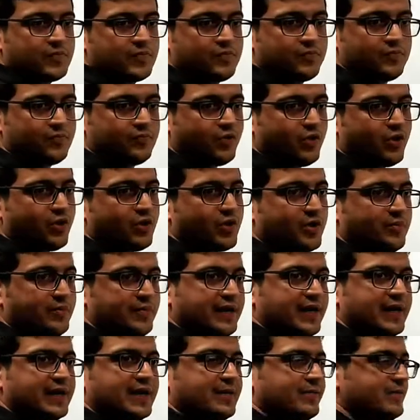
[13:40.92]
वॉल और
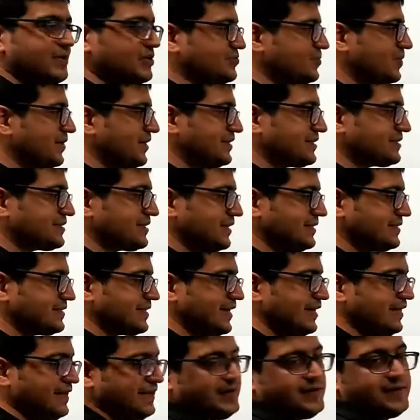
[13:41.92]
मिरर के बीच में डिस्टेंस है
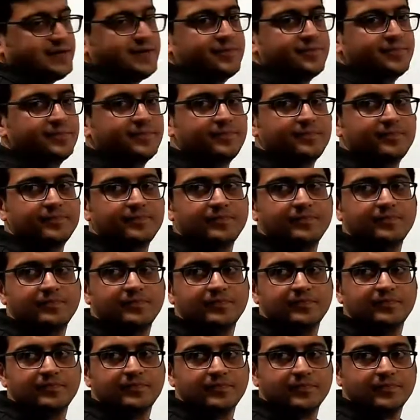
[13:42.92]
डी
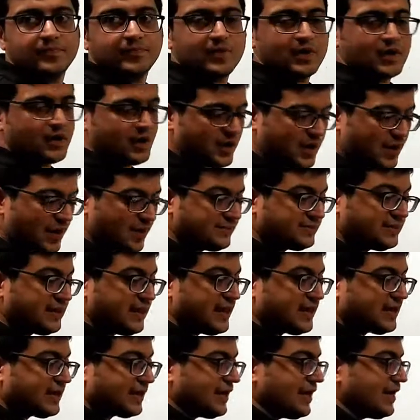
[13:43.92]
हम
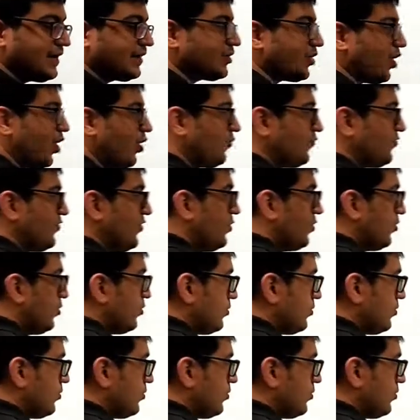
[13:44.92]
देख रहे हैं टॉप व्यू